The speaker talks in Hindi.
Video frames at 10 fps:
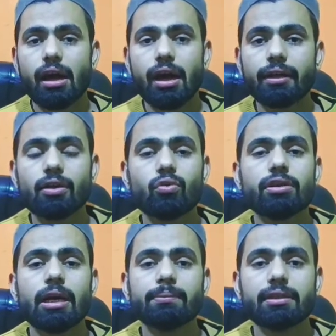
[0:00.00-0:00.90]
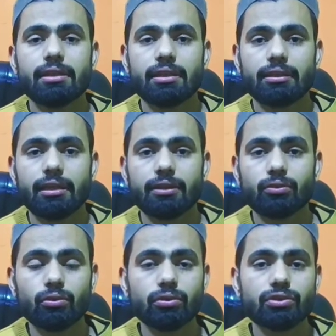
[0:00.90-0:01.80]
हार्ट का कोई काम नहीं रह जाता है
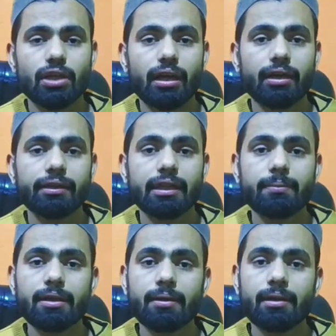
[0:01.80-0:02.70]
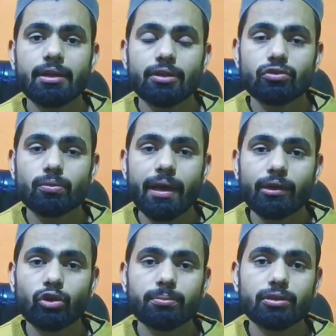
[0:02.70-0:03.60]
तो चार घंटे में जो
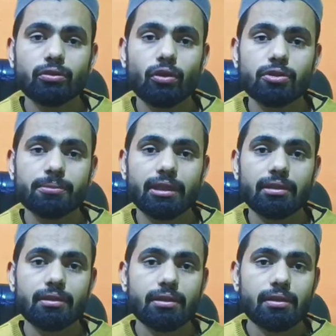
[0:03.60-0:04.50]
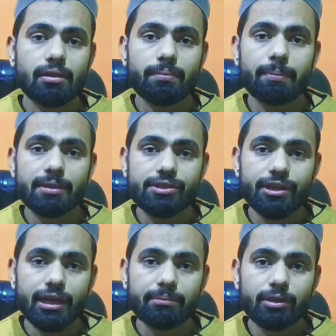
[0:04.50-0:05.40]
मैंगलोर में जो हॉस्पिटल में
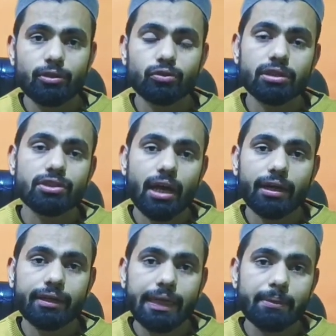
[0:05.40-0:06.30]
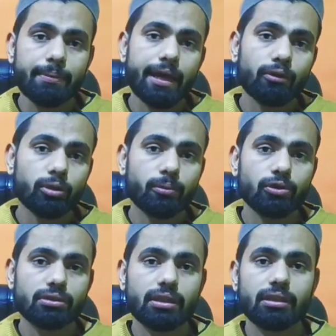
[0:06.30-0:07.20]
बच्ची एडमिट थी उसे चार घंटे में बैंगलोर
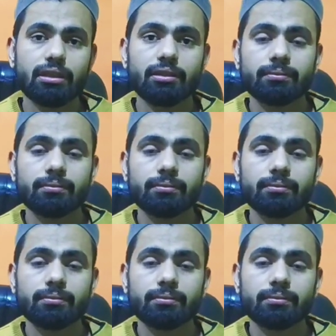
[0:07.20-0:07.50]
पहुंचना था